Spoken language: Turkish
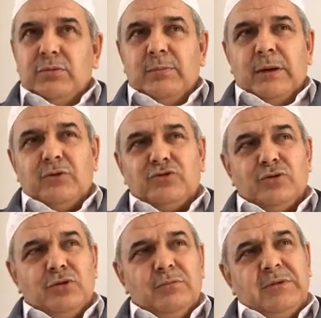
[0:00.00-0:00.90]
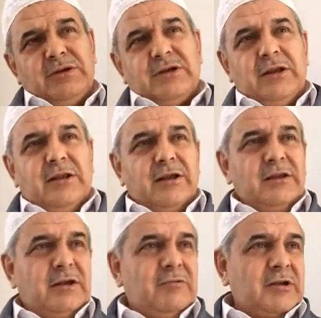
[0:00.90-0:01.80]
bu mevzunun
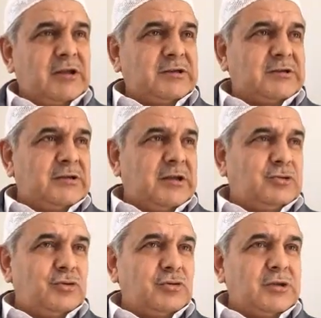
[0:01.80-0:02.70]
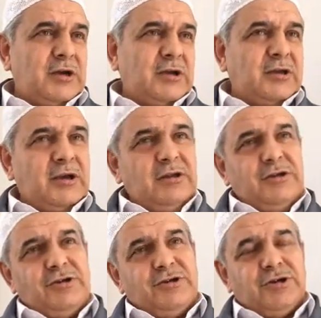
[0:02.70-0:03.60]
misalleri de var aslında. Çok daha
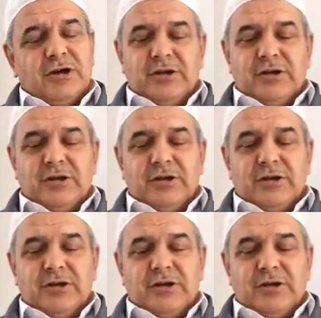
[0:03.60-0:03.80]
genişçe